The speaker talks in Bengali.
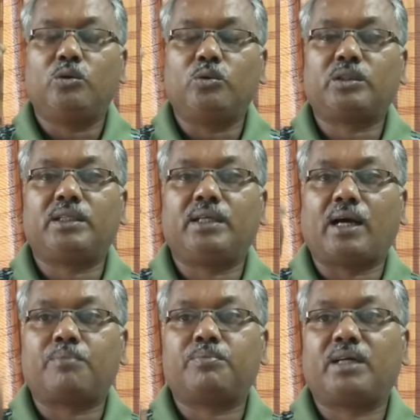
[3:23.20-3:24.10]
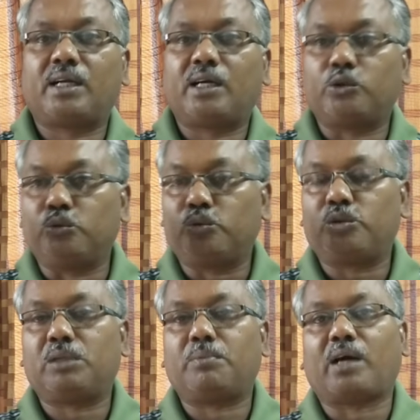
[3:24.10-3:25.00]
ওতে আপনারা দুটো
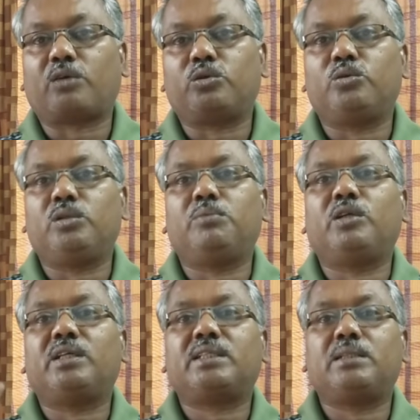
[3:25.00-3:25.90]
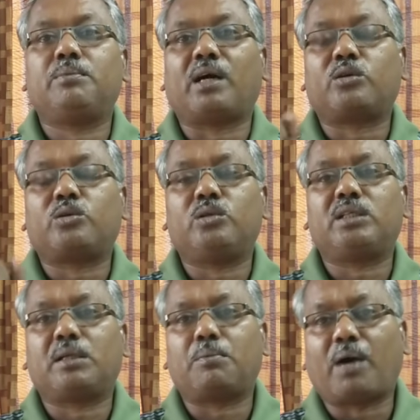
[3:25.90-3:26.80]
যে বাকরগুলি বলেছি
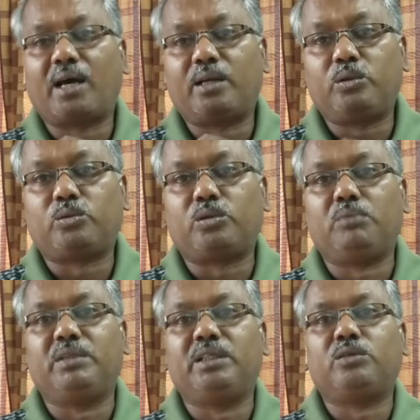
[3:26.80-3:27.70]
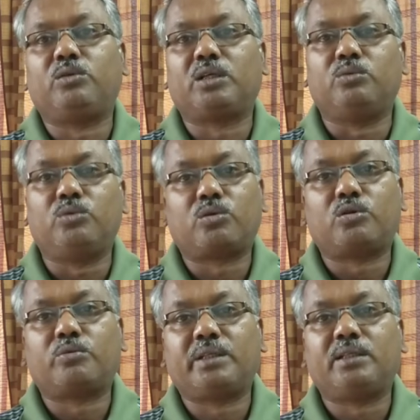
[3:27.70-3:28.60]
বাকরগুলিটিকে ভালো করে মিহি করে গুঁড়ো
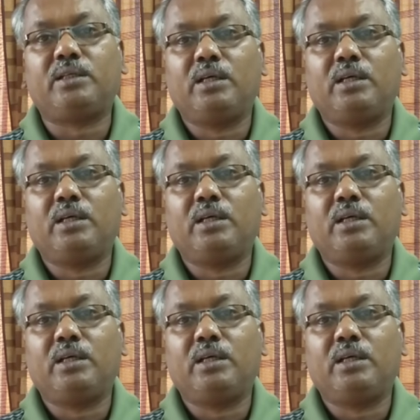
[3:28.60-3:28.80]
করবেন